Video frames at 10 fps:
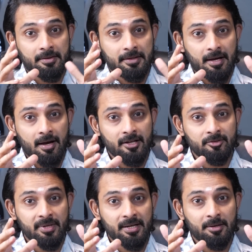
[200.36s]
திரு
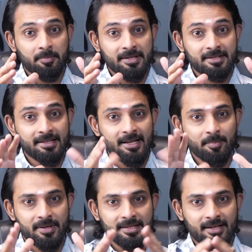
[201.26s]
ஆர்எஸ்பி அண்ணன்
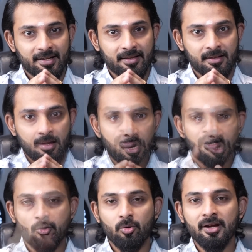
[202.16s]
பேசினதெல்லாம் பிரச்சனை கிடையாது
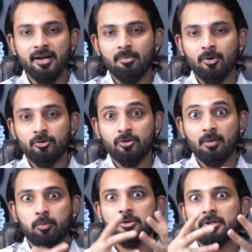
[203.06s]
ஆனால் குரங்குன்னு மட்டும்
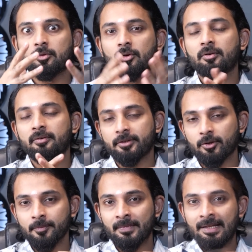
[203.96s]
சொன்னால் பொத்துட்டு கோவம்
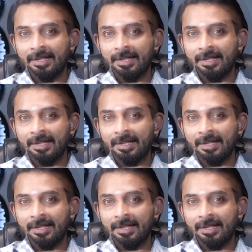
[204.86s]
வந்துடும்